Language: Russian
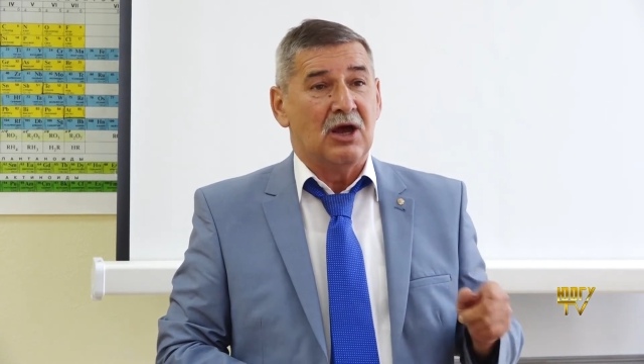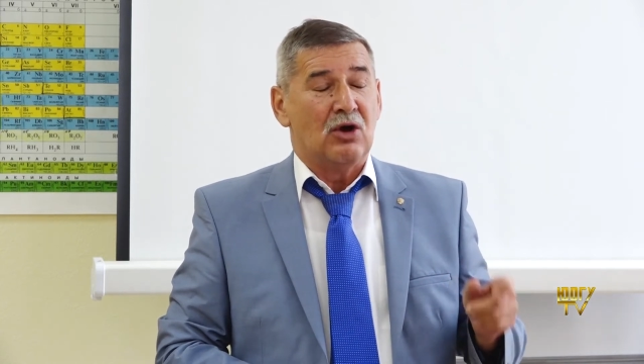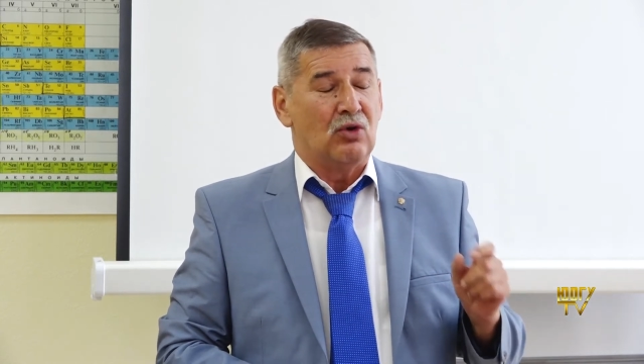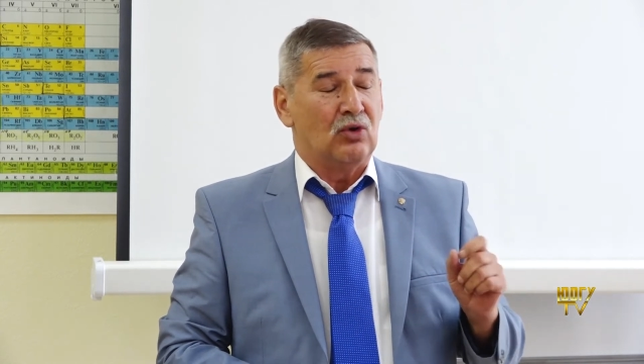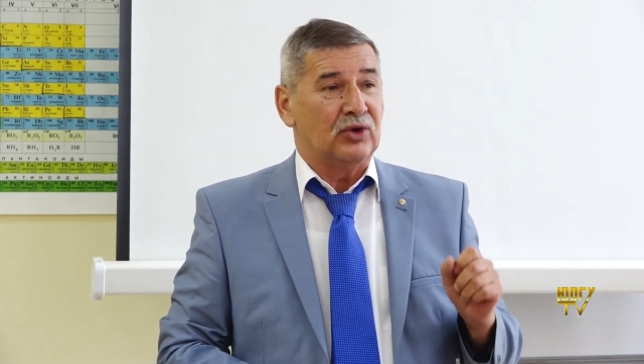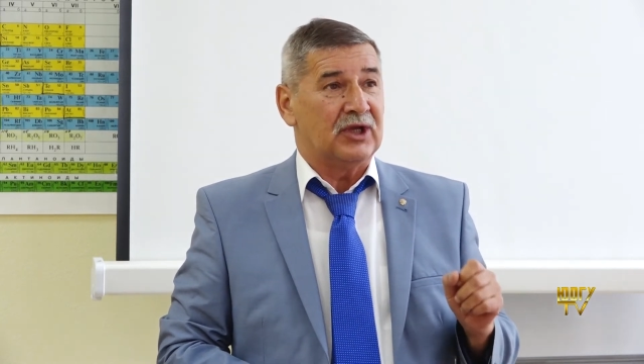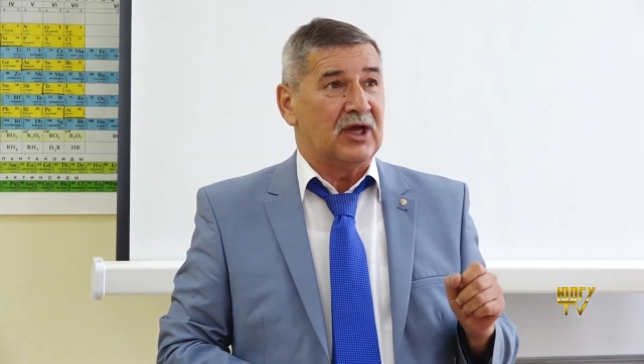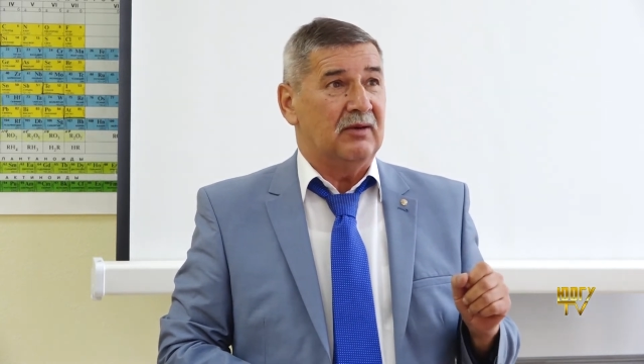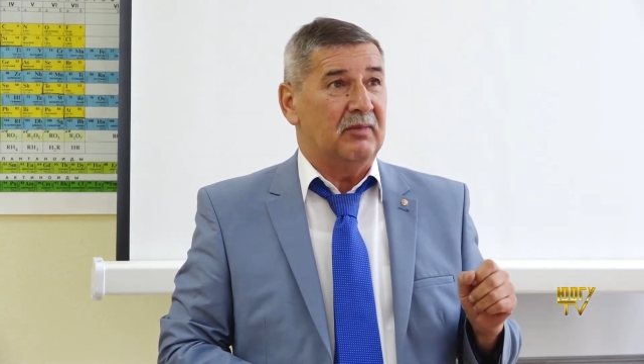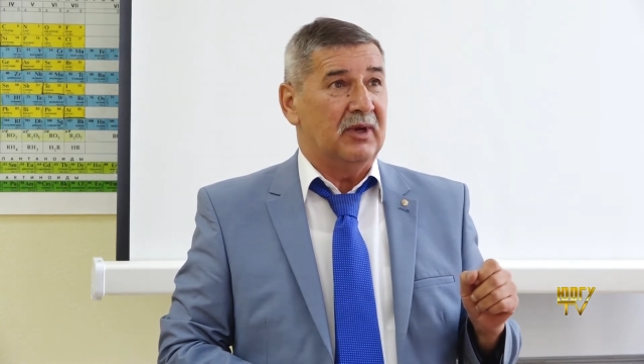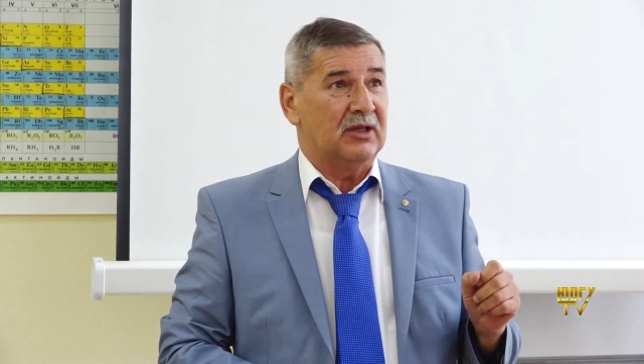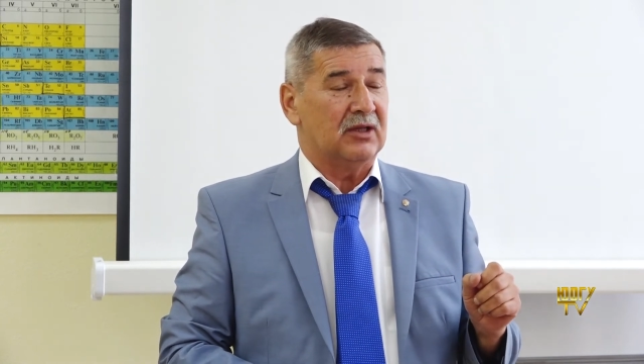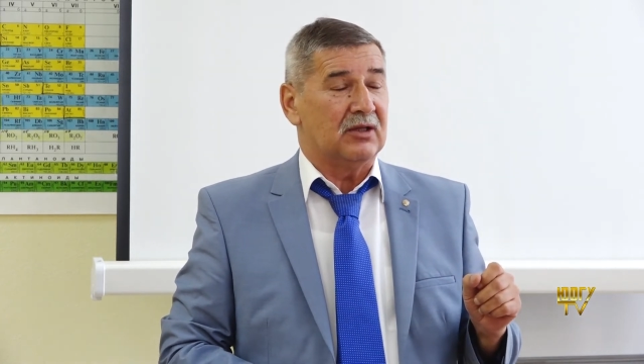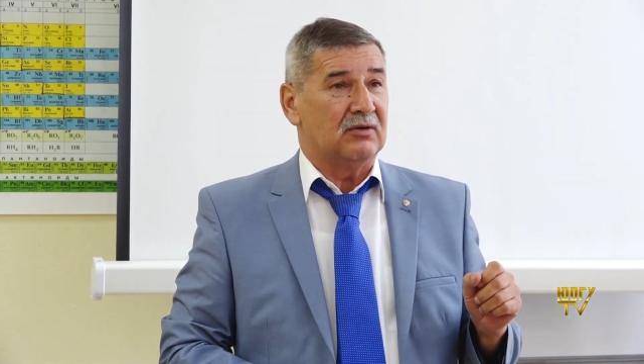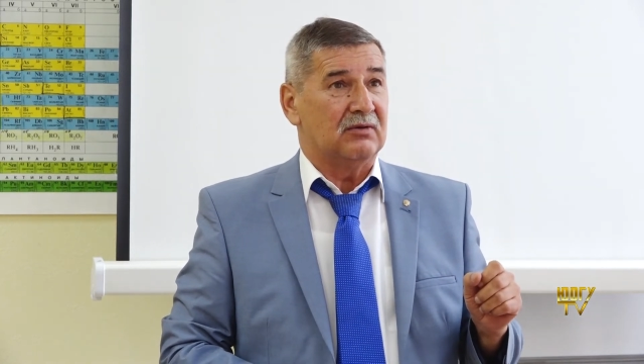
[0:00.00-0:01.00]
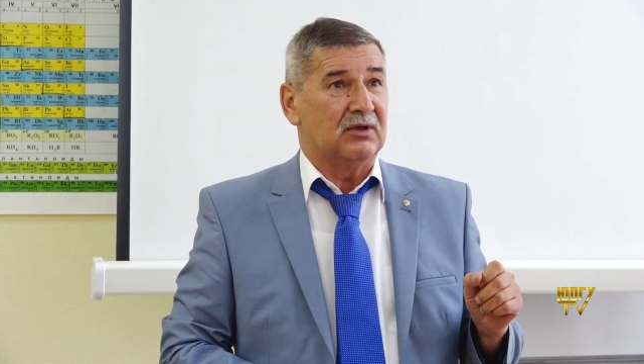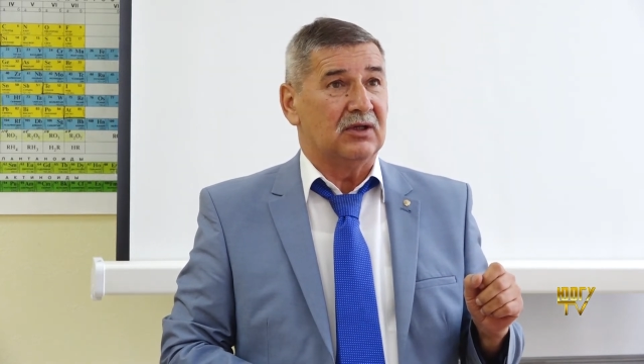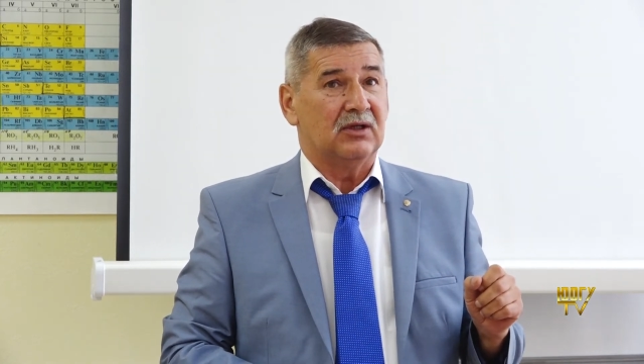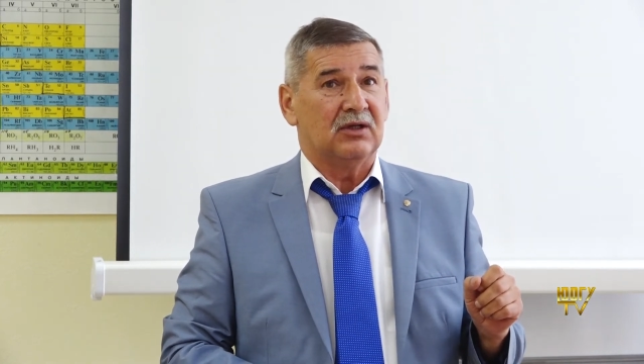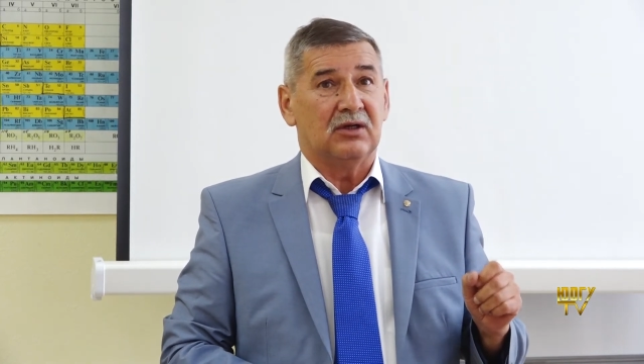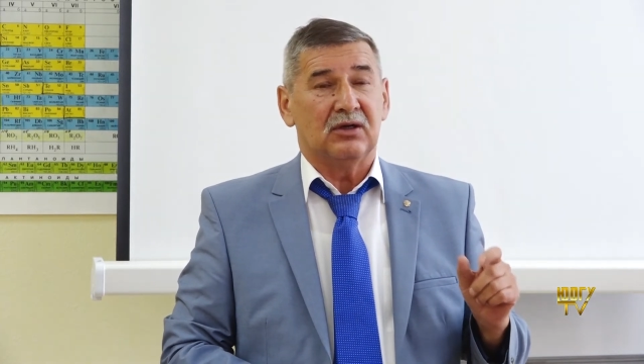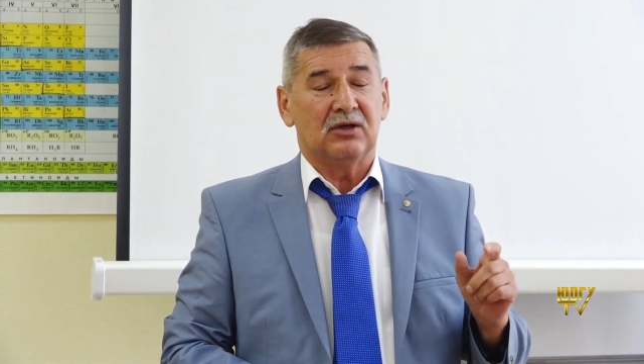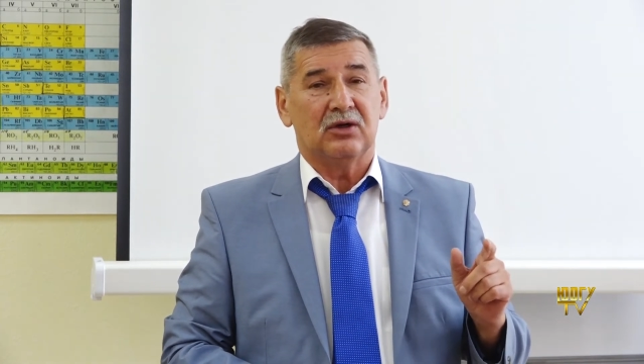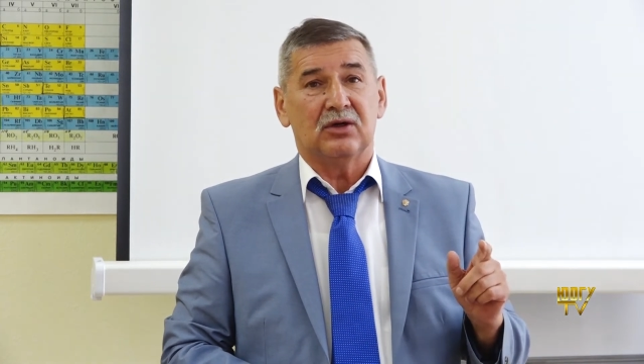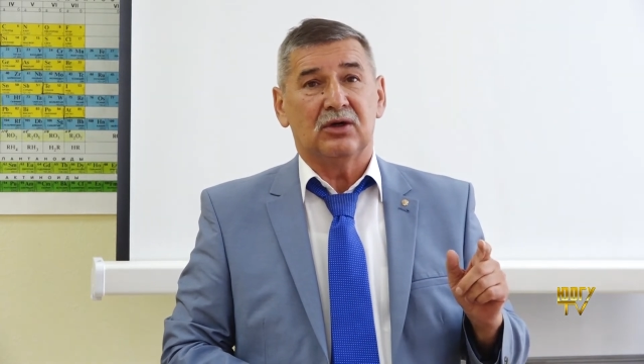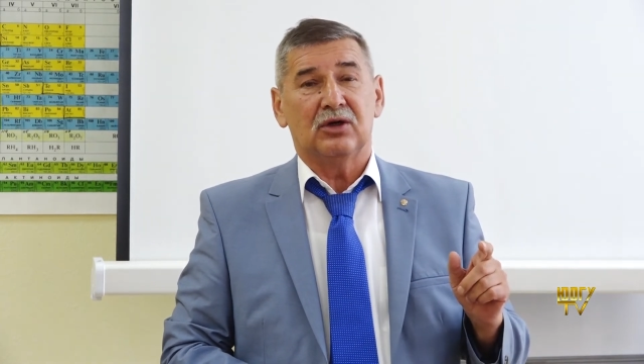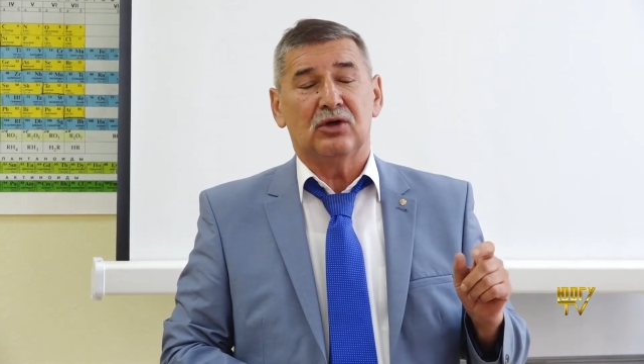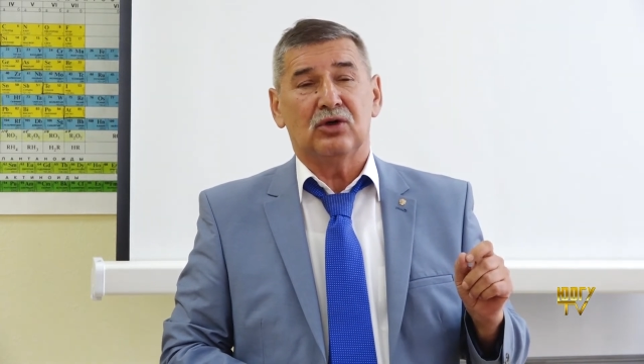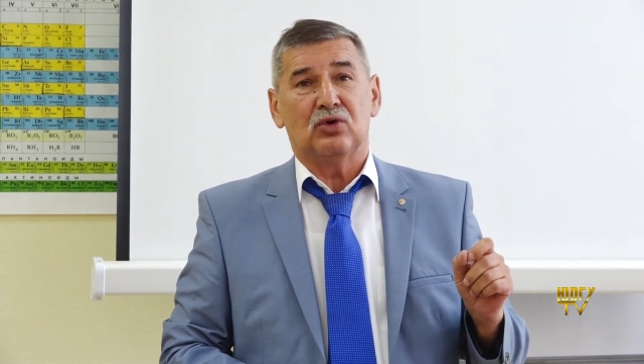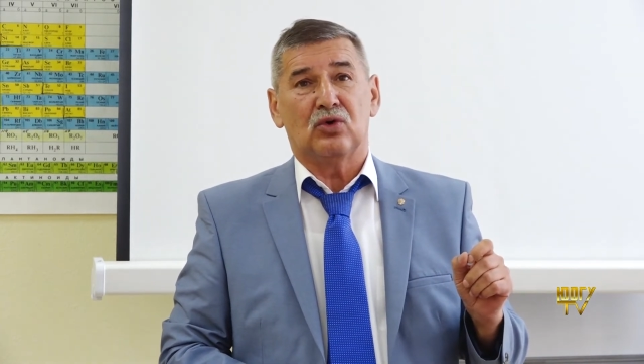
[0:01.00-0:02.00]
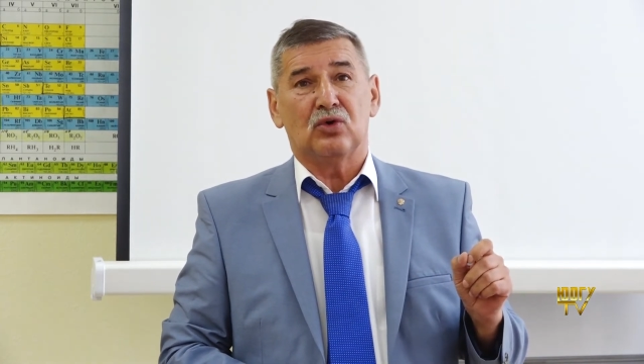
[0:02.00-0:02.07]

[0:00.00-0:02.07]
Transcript: он командовал э,